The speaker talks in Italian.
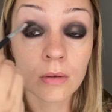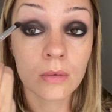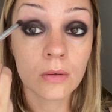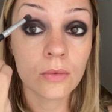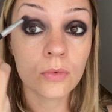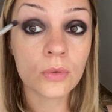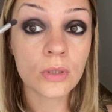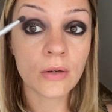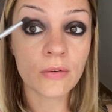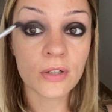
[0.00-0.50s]

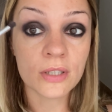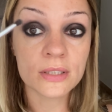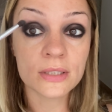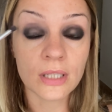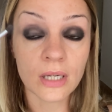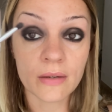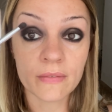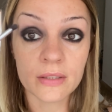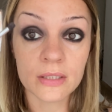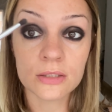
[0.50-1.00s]
una volta
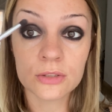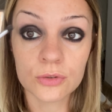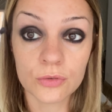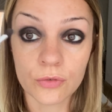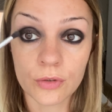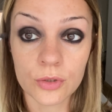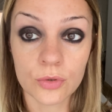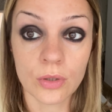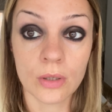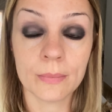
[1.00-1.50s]
che avete
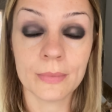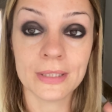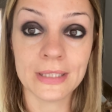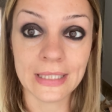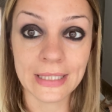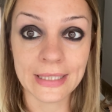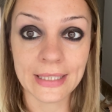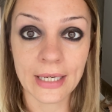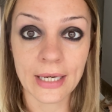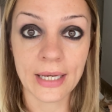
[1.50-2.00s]
suonato la
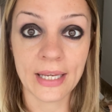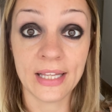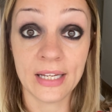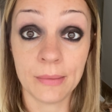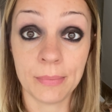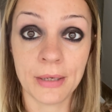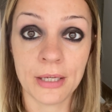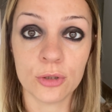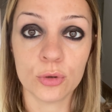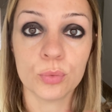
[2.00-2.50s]
matita e
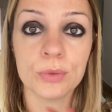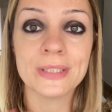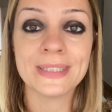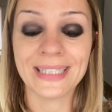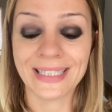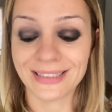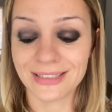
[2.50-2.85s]
ripeto questa è